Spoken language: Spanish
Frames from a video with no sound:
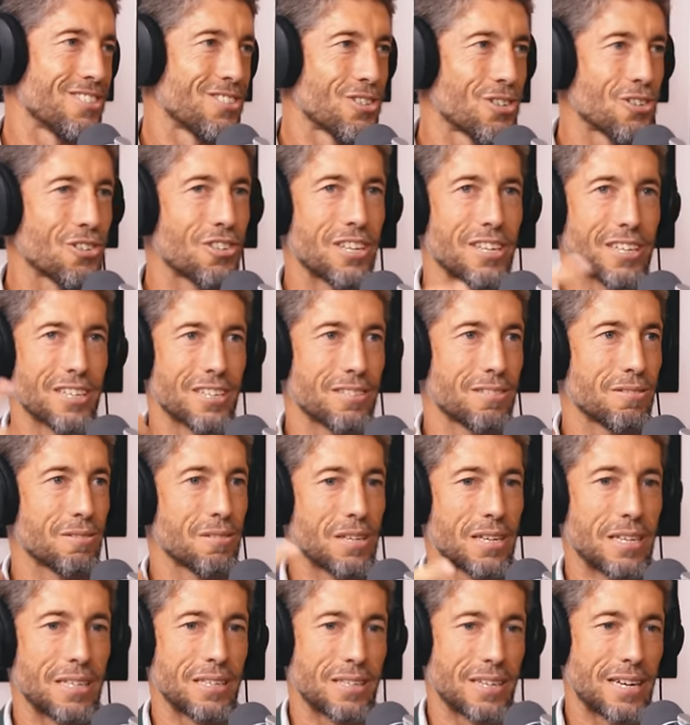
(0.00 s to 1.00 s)
Entonces
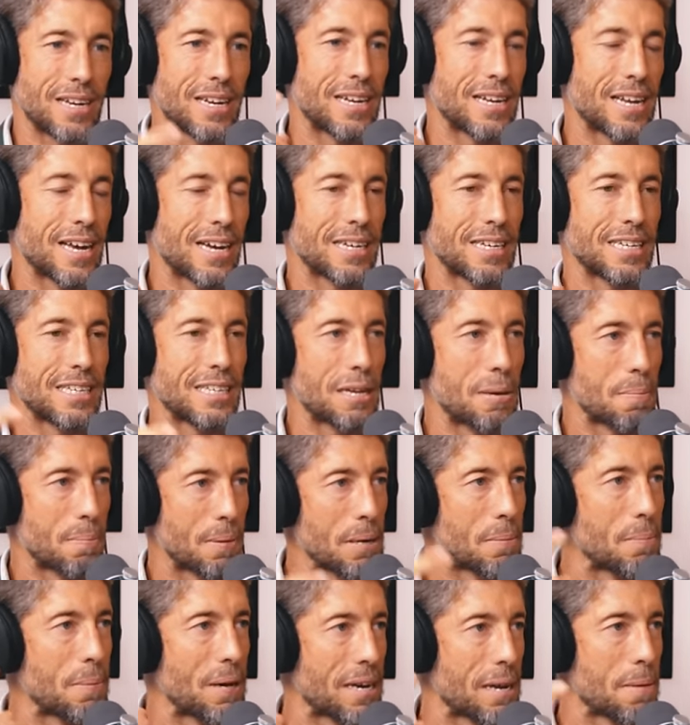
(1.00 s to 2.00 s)
entrenan y te
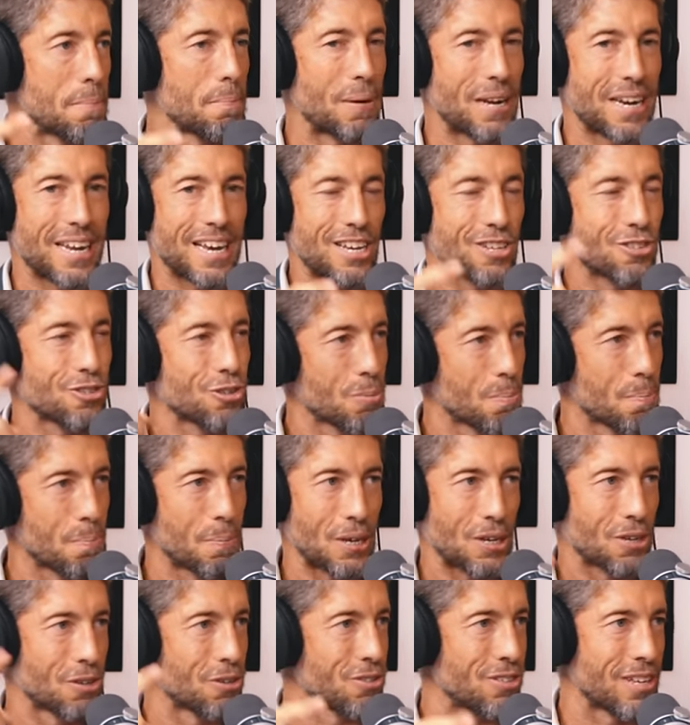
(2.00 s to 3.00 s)
preparan para esos
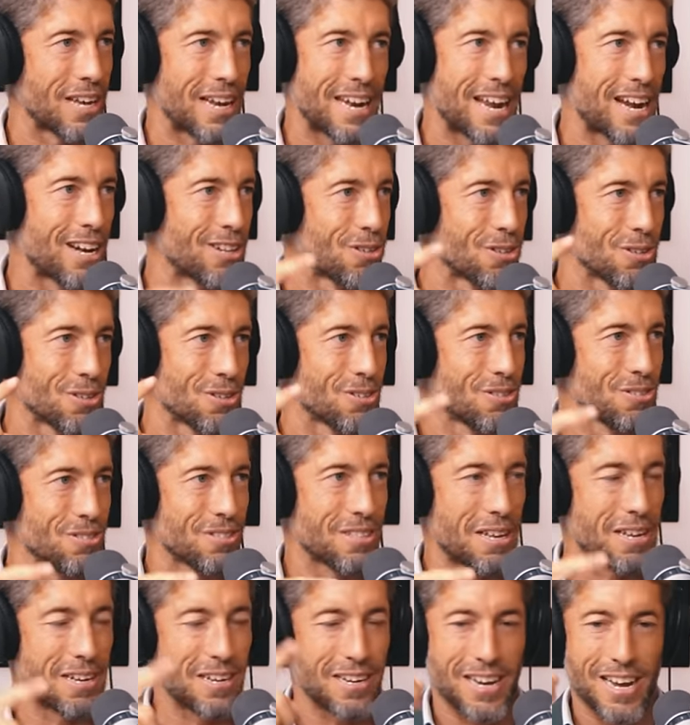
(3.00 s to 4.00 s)
picos tan altos, ¿no?
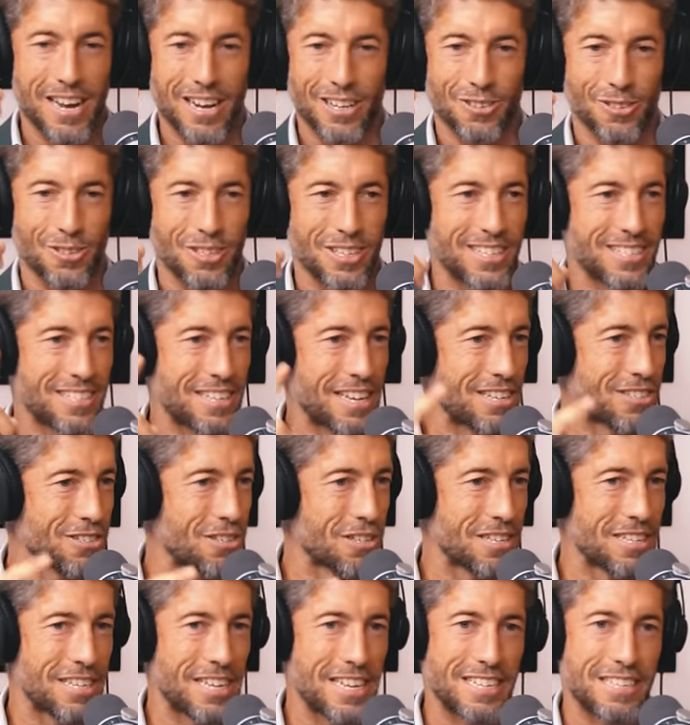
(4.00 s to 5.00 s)
Tan altos y
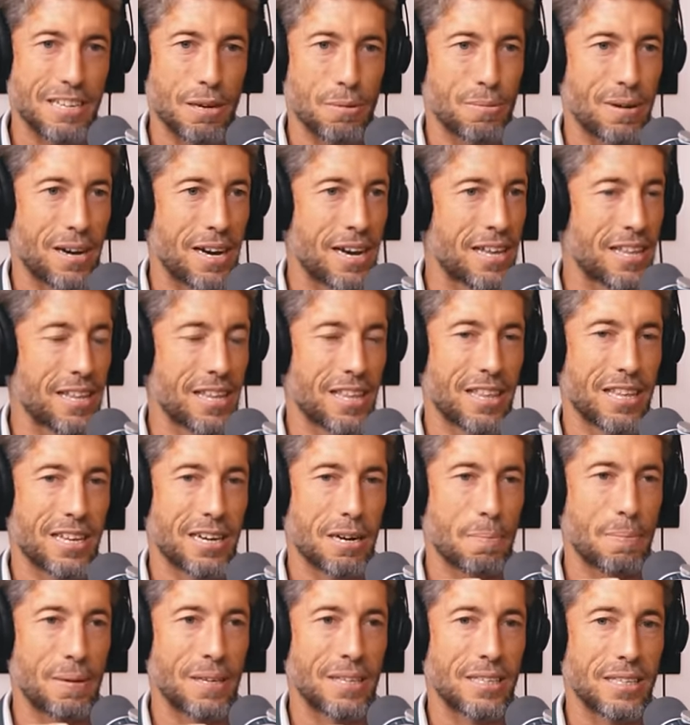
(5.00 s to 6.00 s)
esas, y esas bajadas de
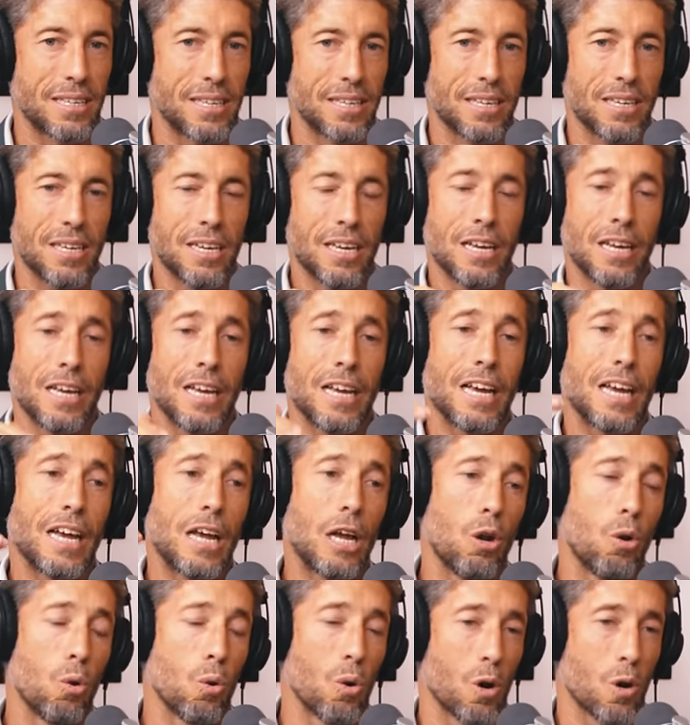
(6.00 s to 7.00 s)
repente,
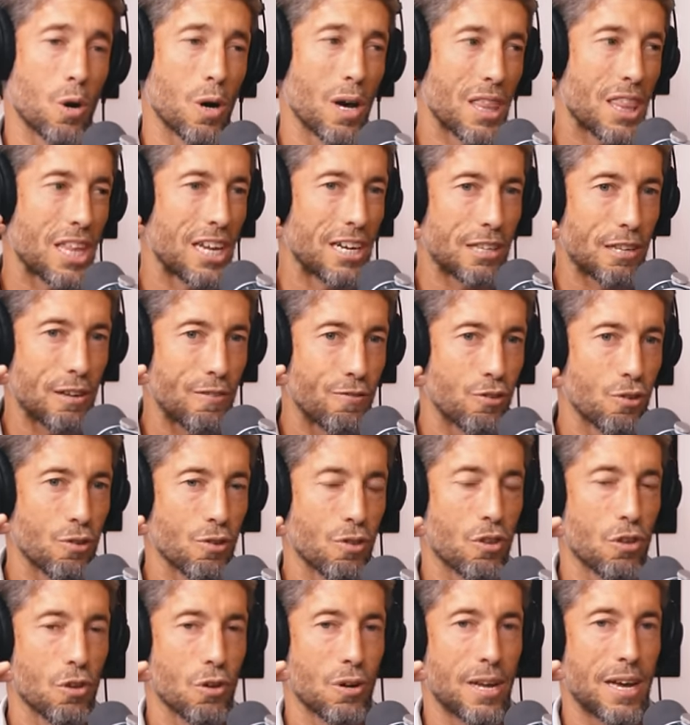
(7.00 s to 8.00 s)
y luego hacerte
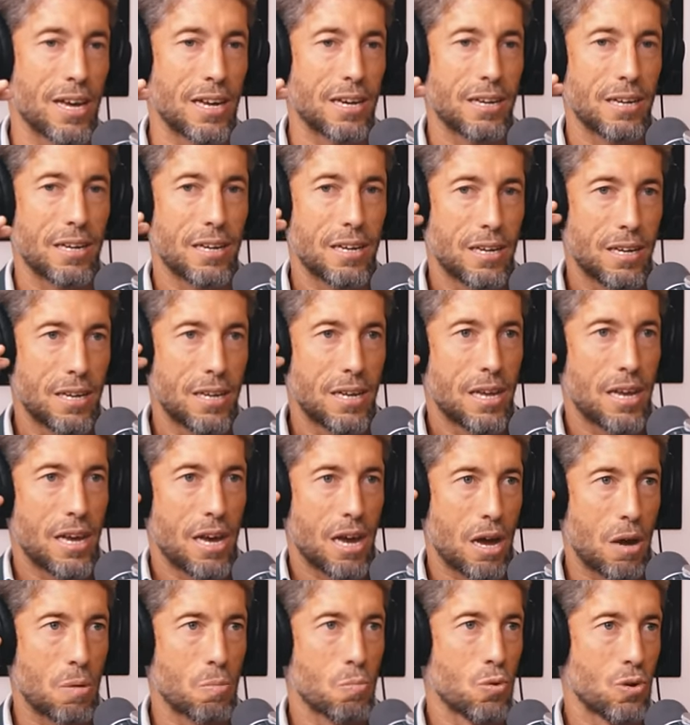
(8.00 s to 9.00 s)
funcionar
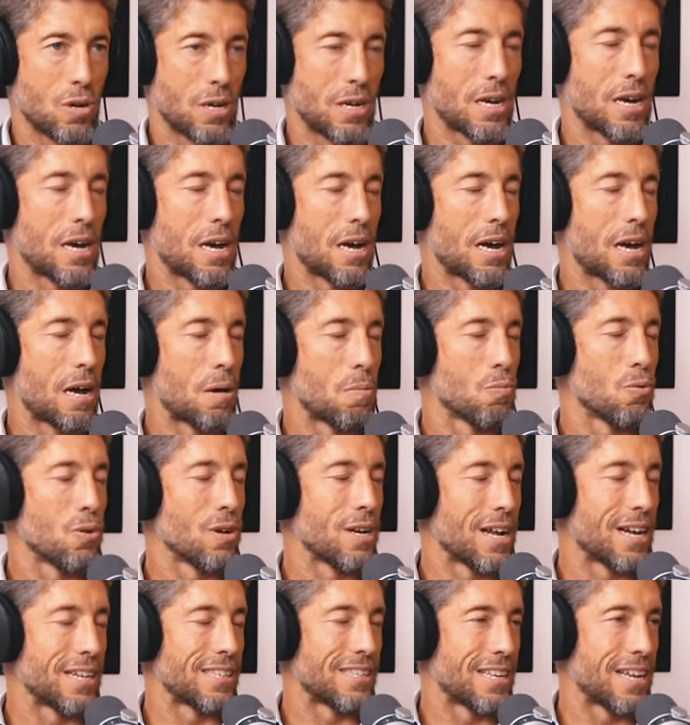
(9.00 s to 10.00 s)
a muy, a
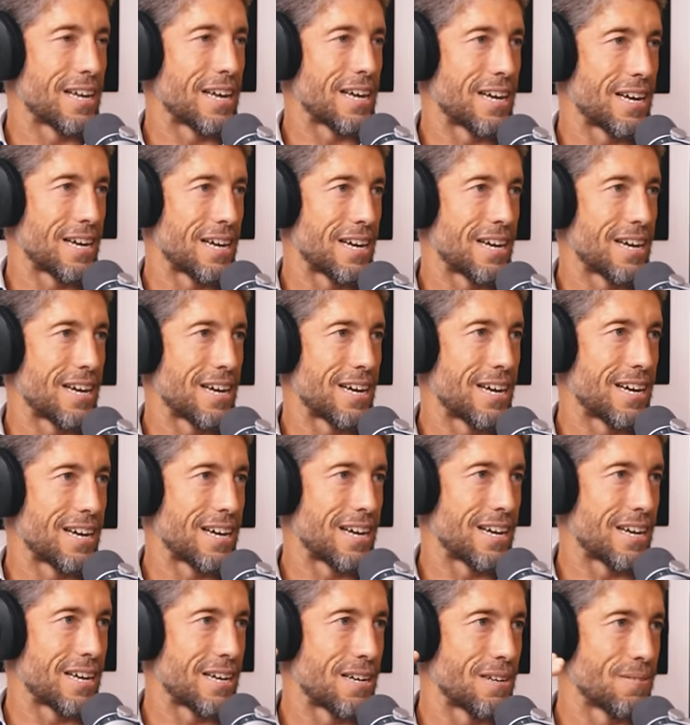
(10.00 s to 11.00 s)
muy
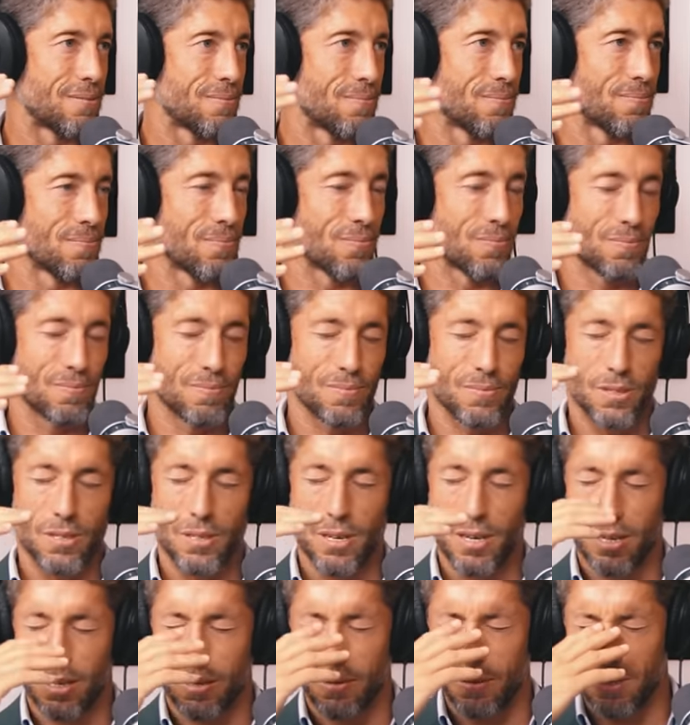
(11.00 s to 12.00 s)
alta. Mm,
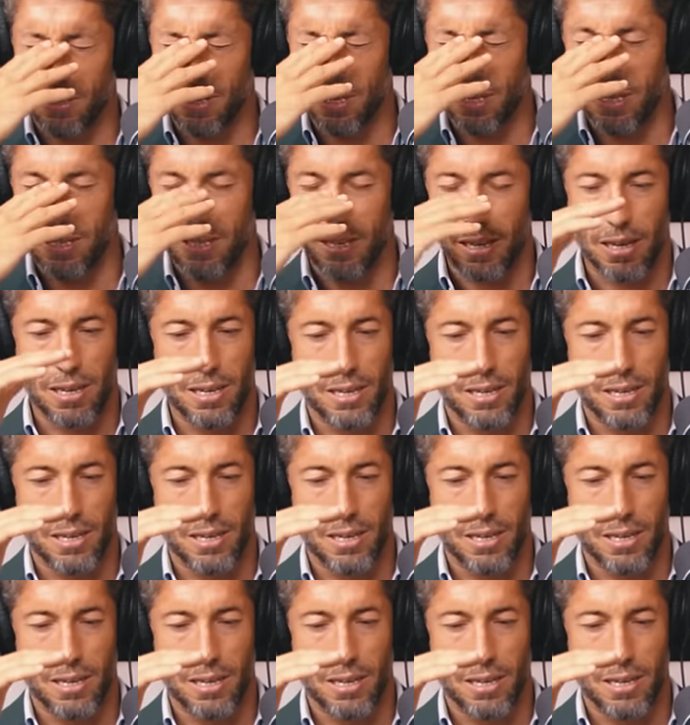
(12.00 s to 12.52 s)
¿Cómo se dice?